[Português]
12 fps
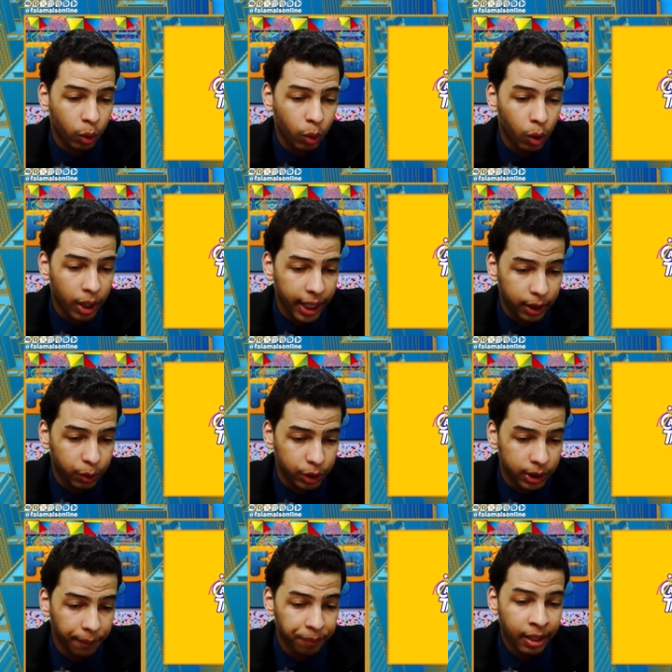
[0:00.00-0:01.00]

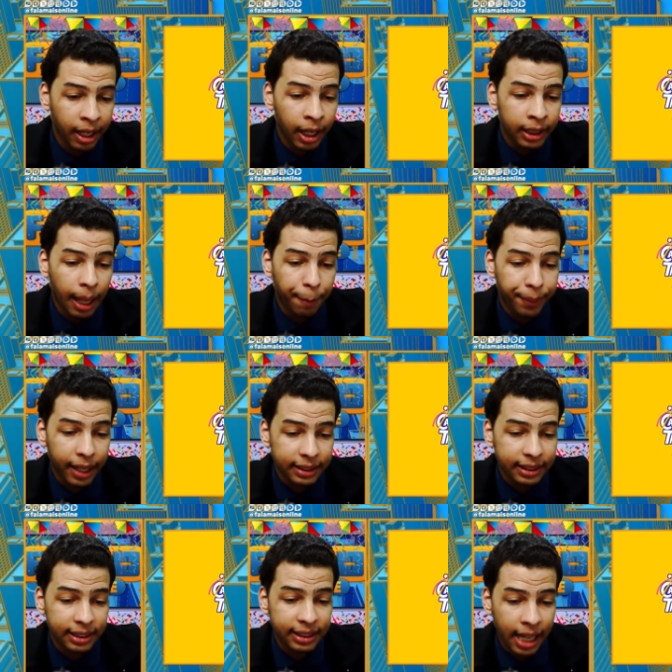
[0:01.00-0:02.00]
coretos da
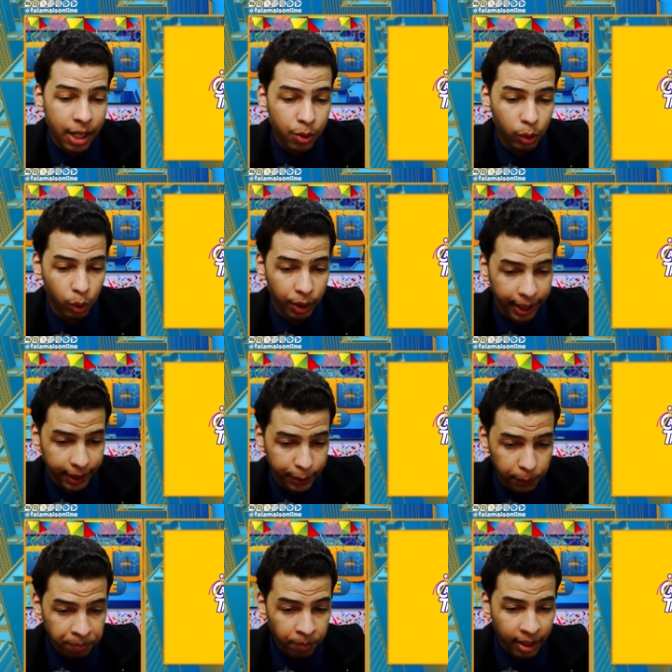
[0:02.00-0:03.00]
Praça Sérgio
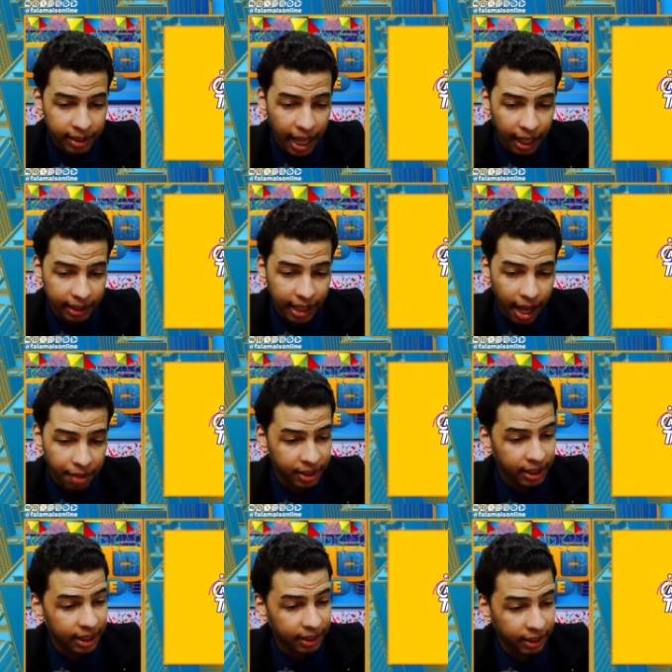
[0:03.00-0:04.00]
Loreto, da, na
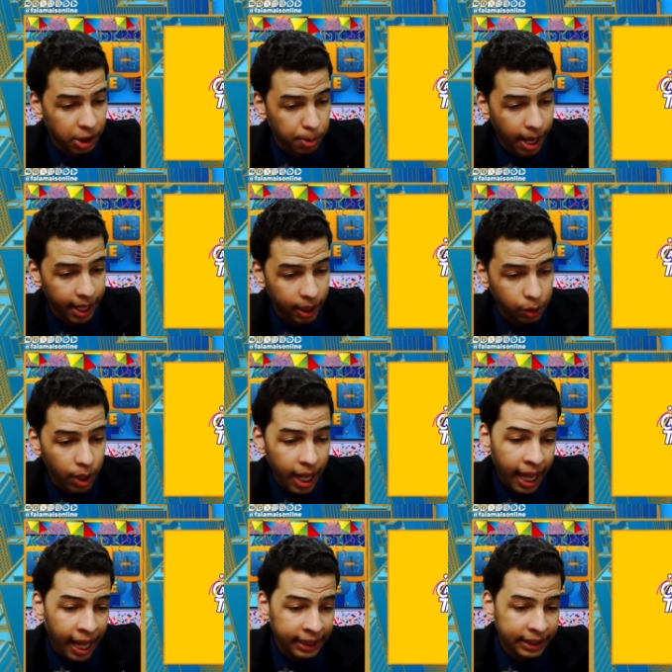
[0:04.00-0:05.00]
Avenida Dantas Barreto,
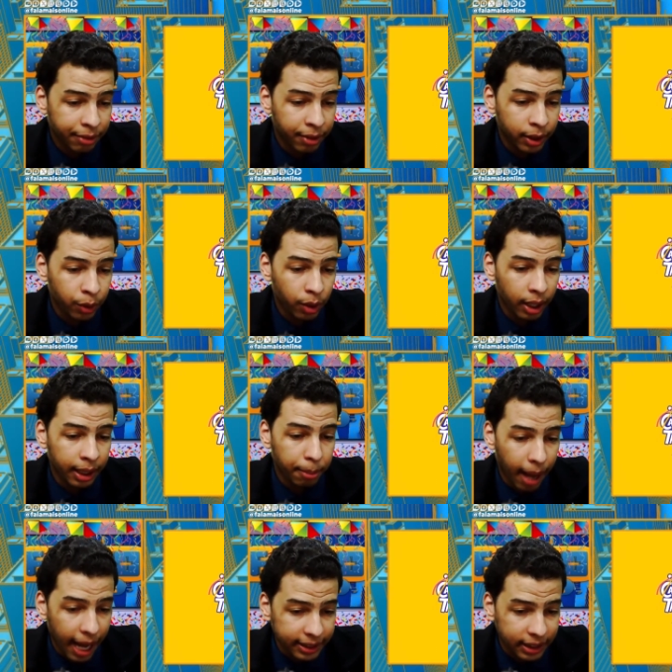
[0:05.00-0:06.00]
reservando
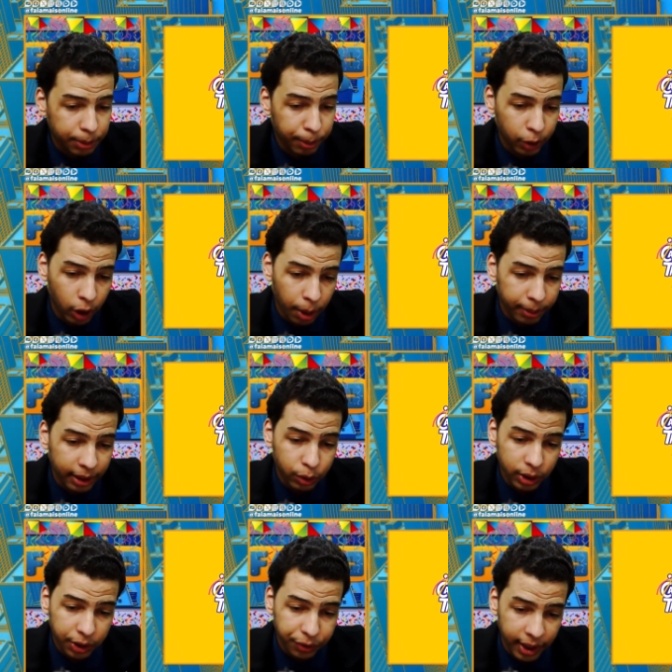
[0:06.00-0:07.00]
imagens panorâmicas do
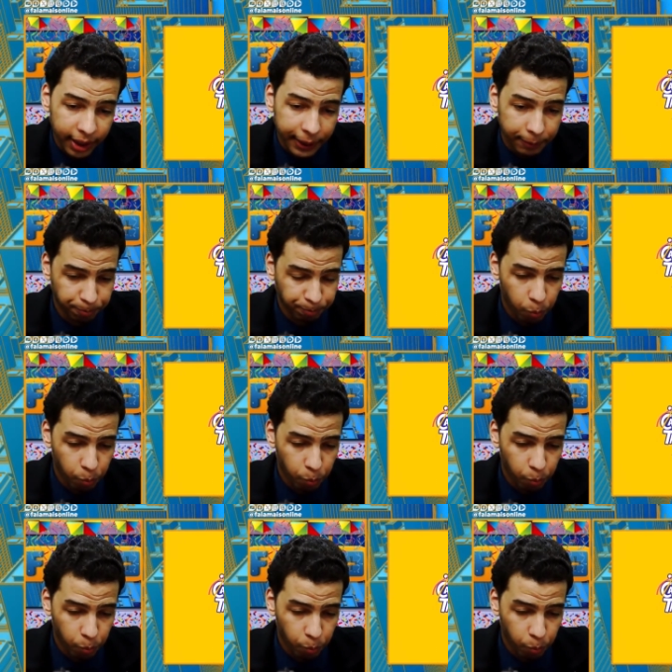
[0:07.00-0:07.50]
desfile.